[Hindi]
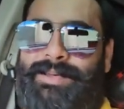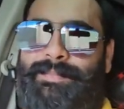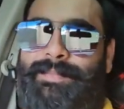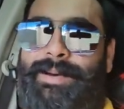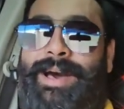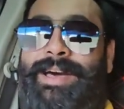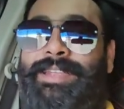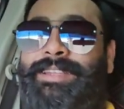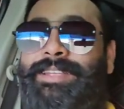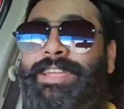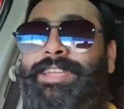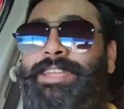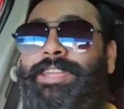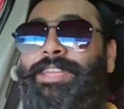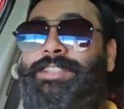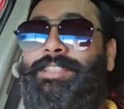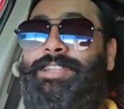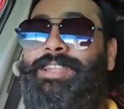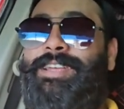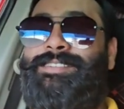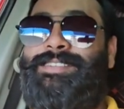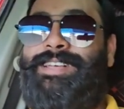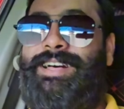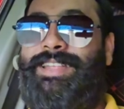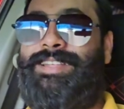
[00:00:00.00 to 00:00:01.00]
सामान के
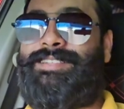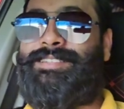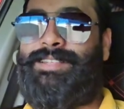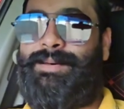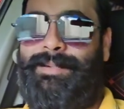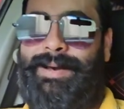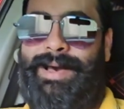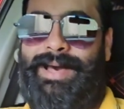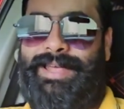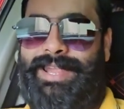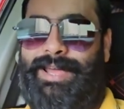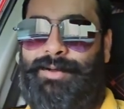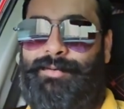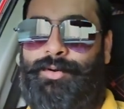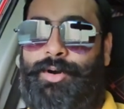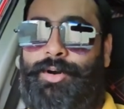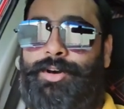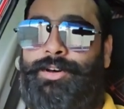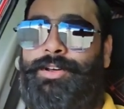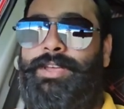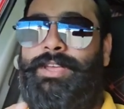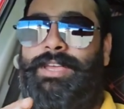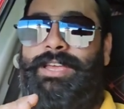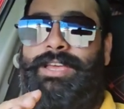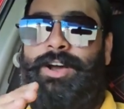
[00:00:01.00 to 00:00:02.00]
कितना सारा सामान है वो
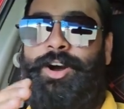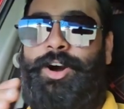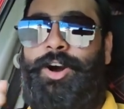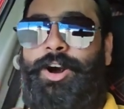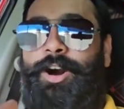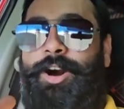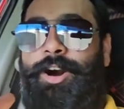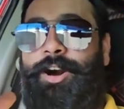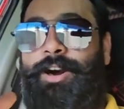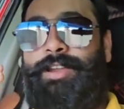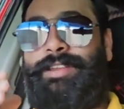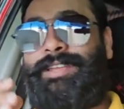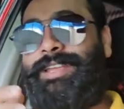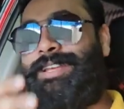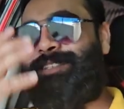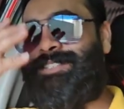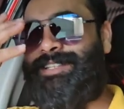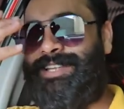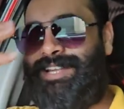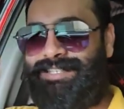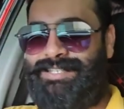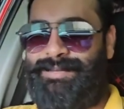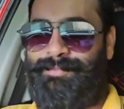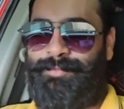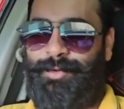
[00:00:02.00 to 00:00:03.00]
और किस
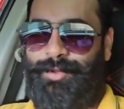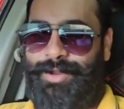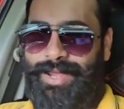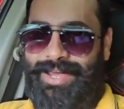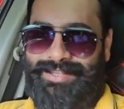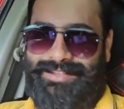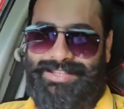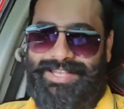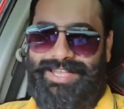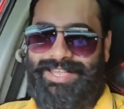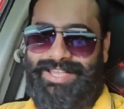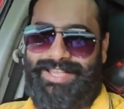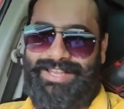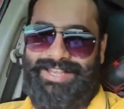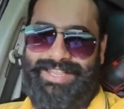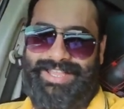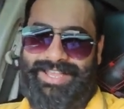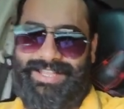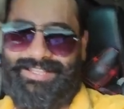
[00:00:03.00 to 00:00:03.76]
तरह से पूरा आता है कि नहीं